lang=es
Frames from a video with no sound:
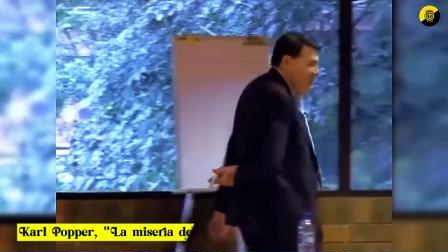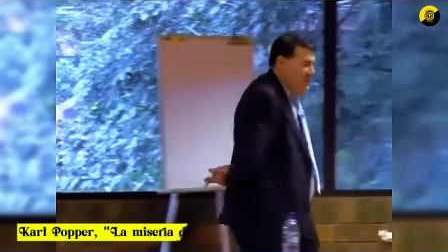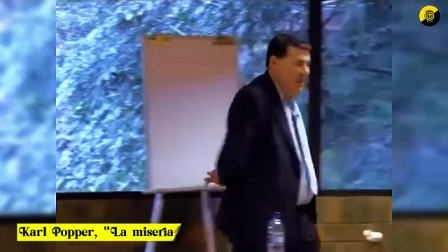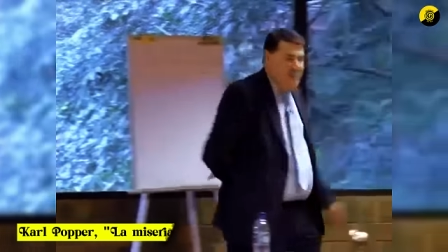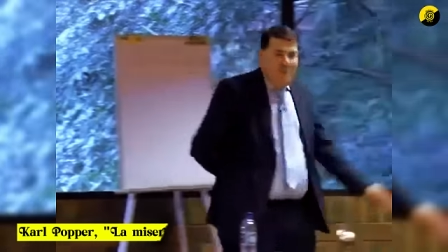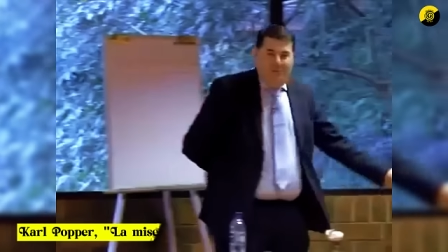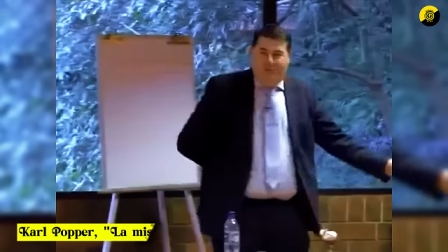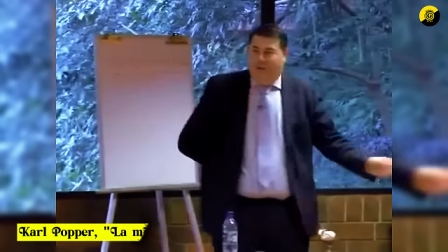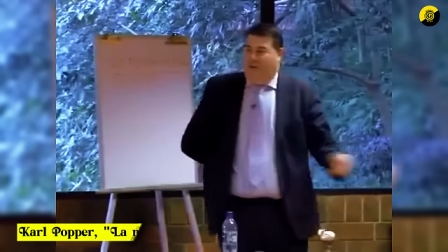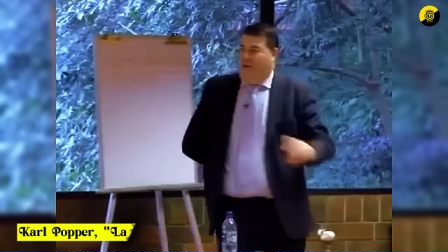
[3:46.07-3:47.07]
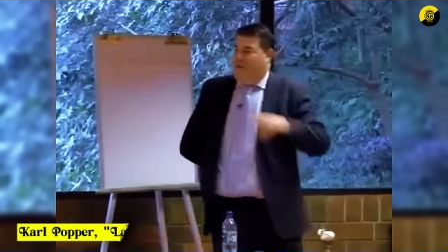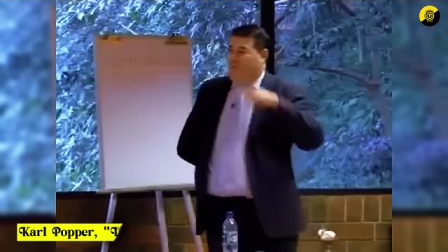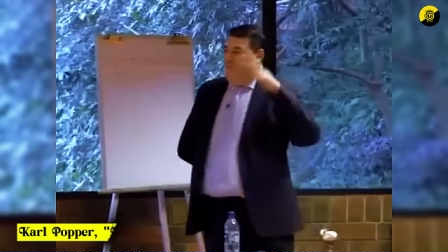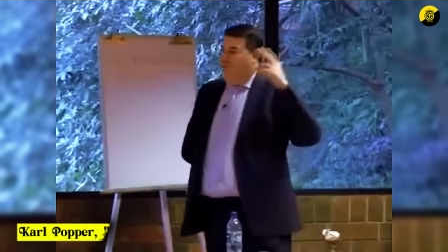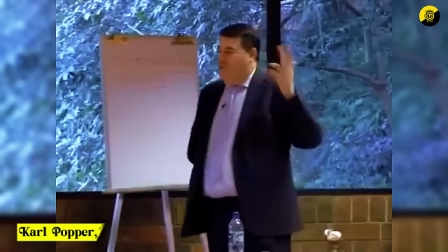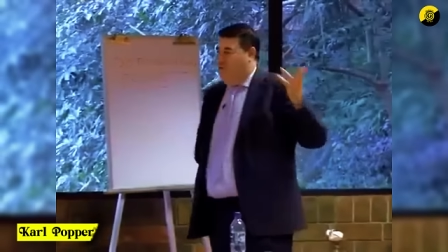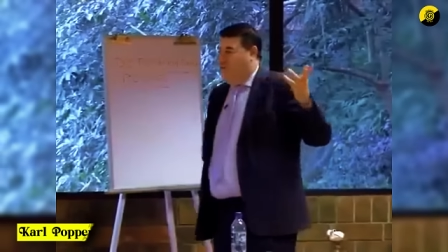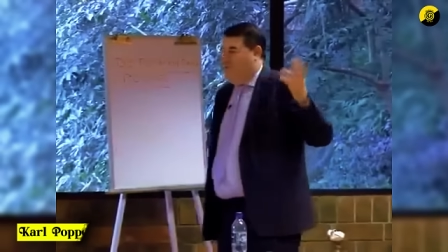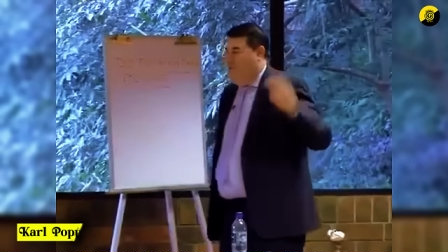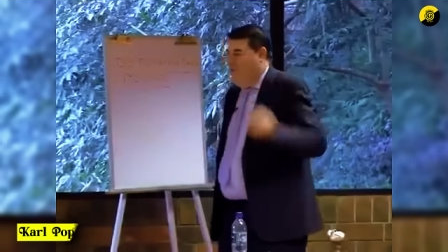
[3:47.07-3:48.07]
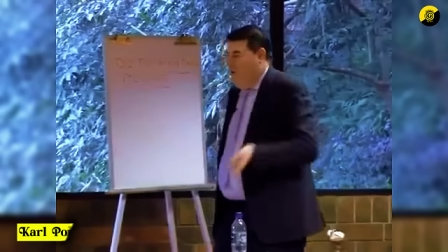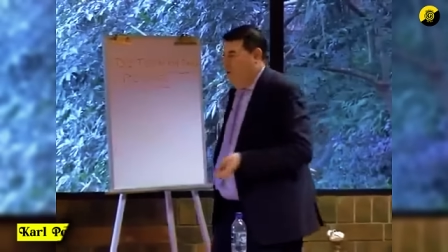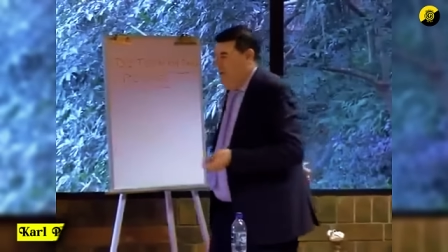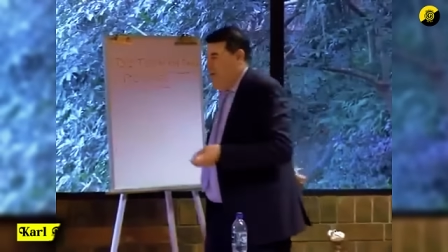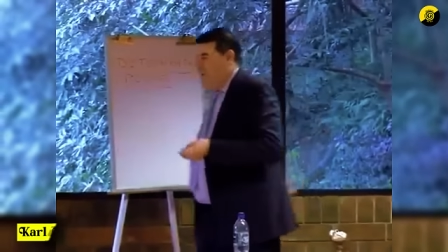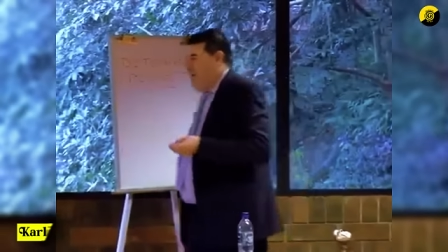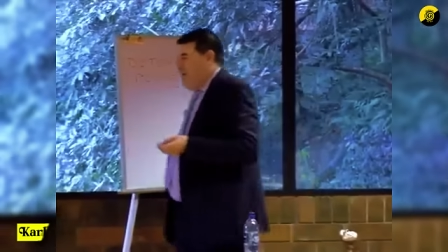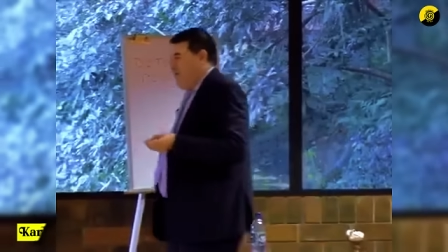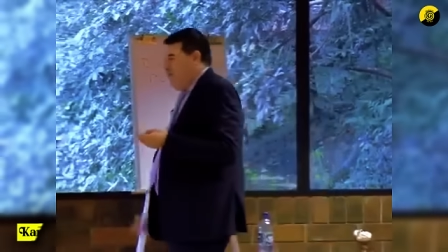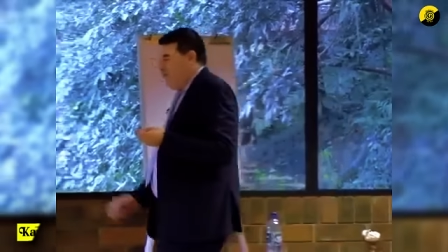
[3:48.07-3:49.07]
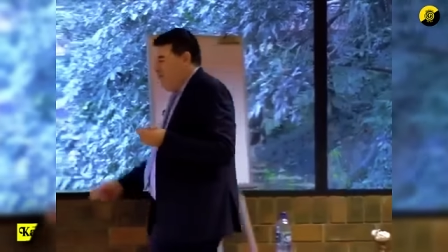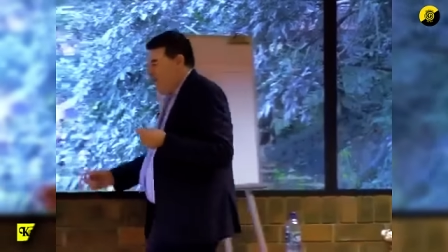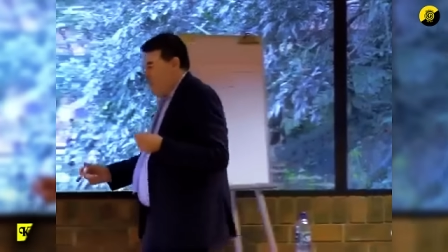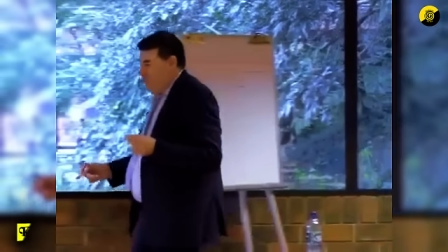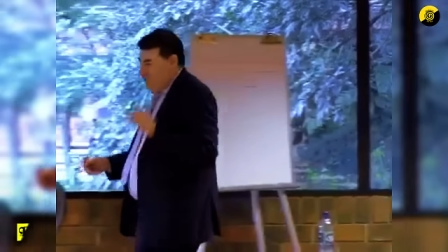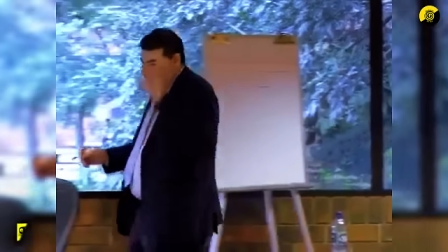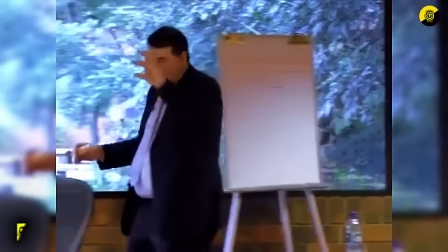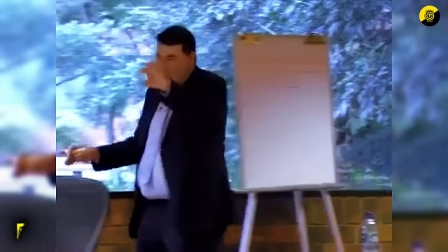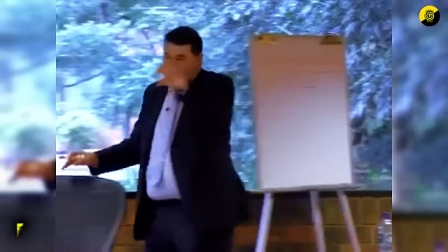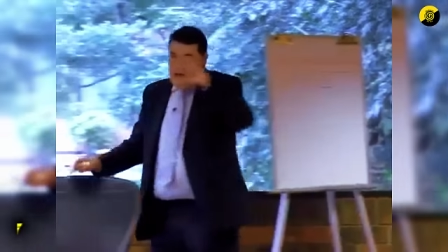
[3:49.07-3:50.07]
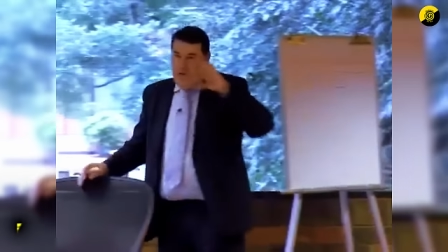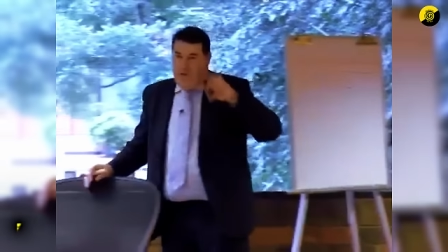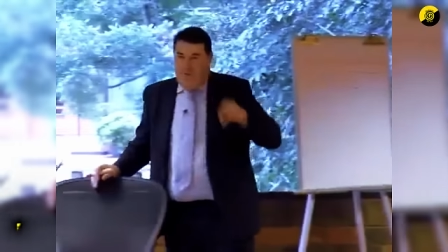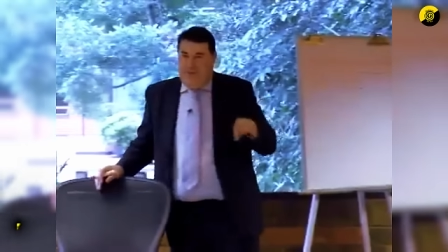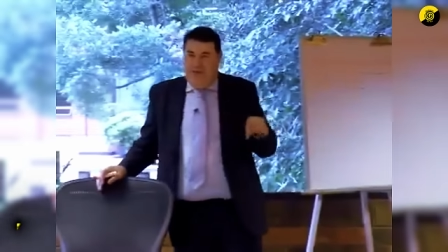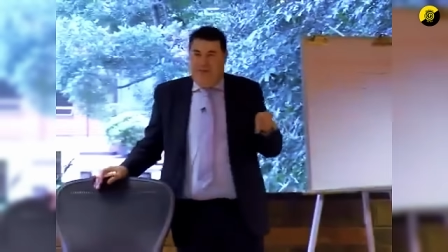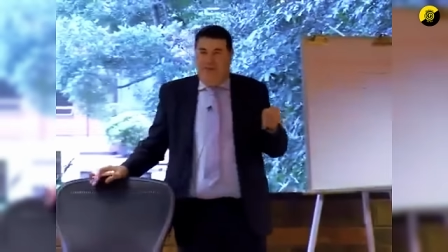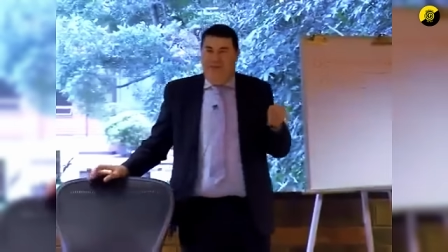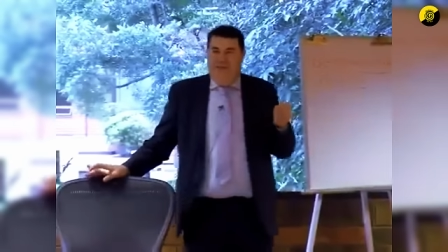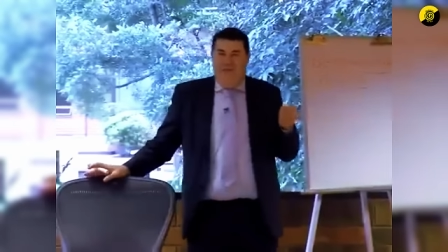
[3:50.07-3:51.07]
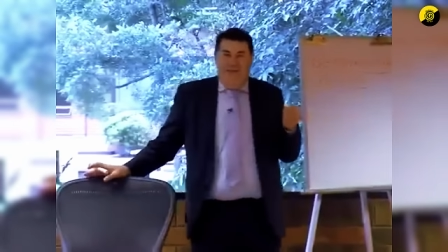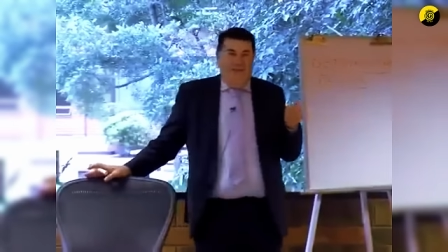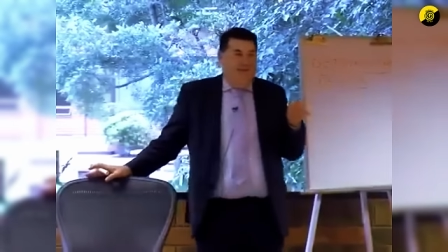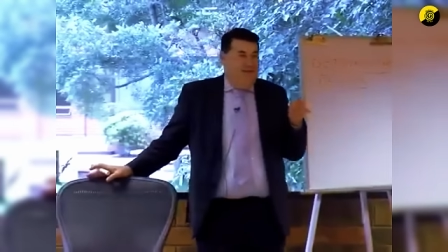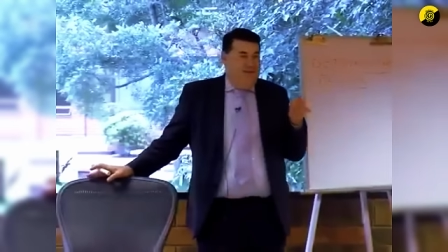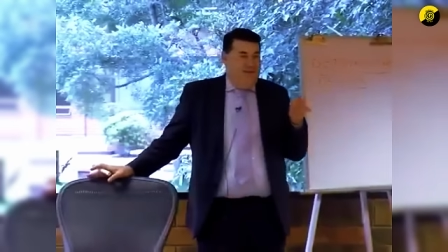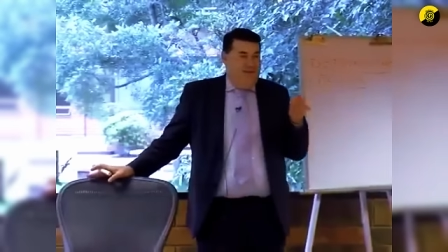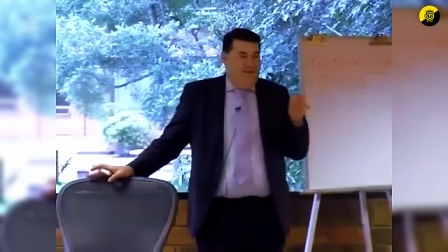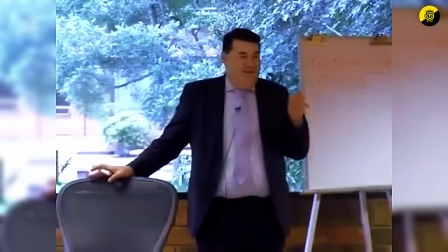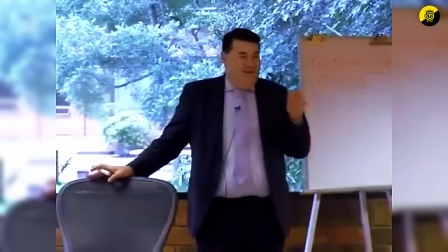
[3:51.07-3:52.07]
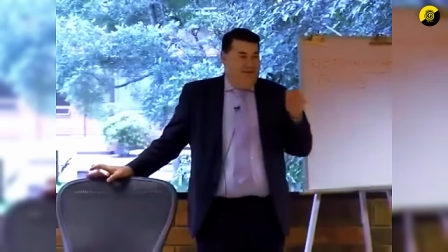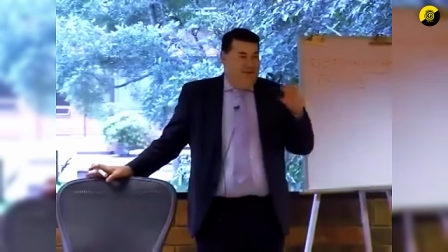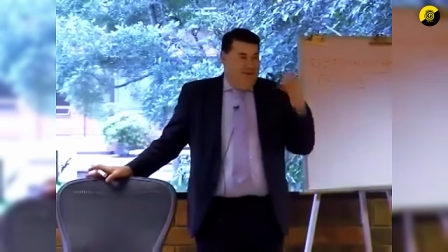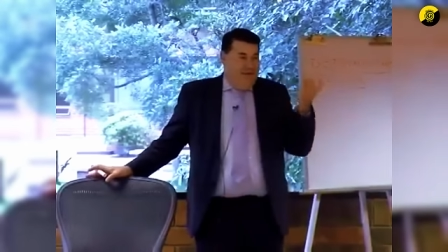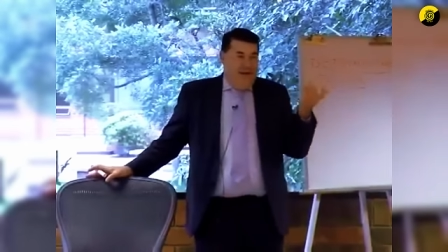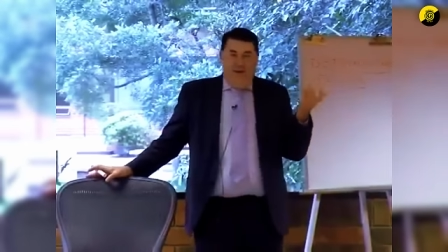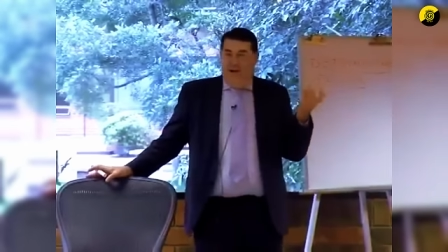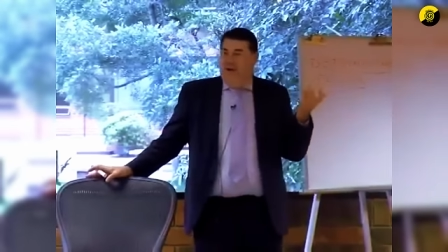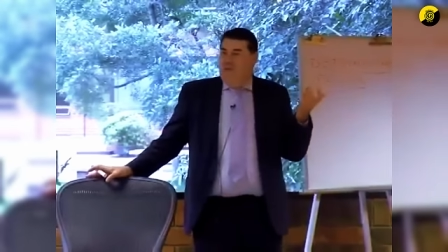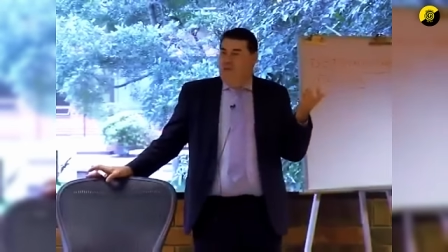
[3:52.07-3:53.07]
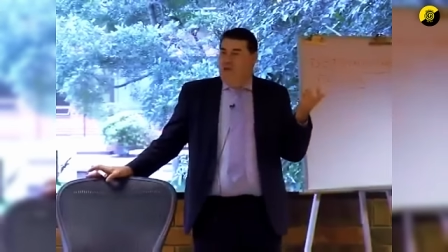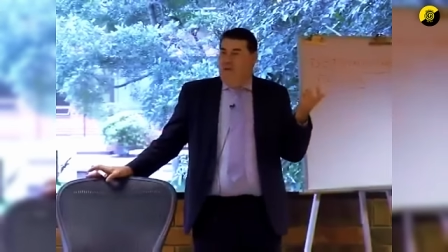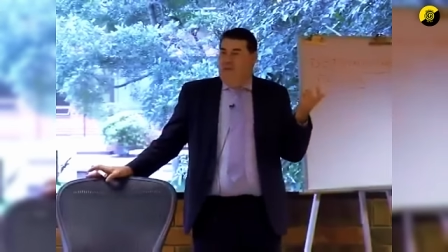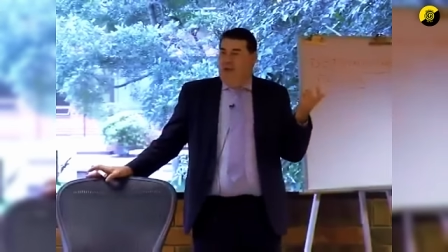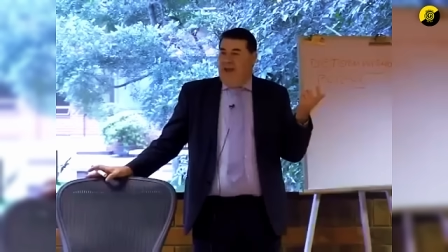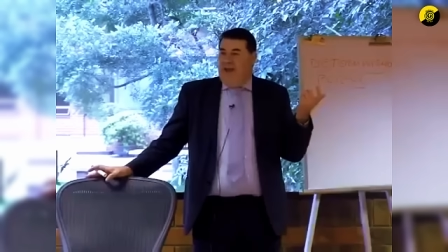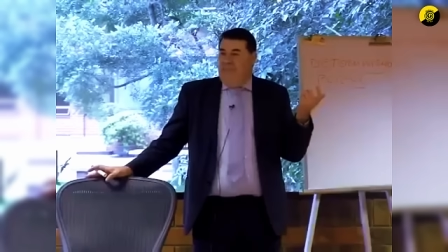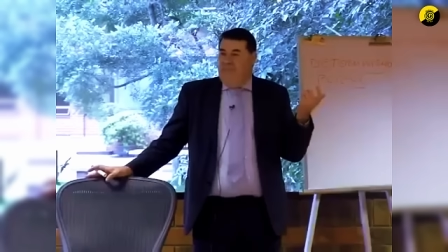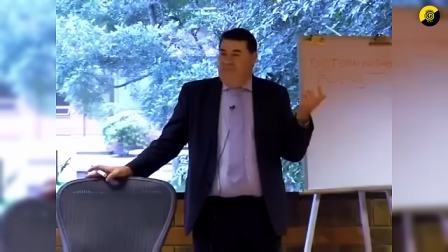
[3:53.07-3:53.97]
pensando mejor en hacer revoluciones o en hacer todo tipo de cosas, los hago anarcocapitalistas, capitalistas, el mundo cambiará.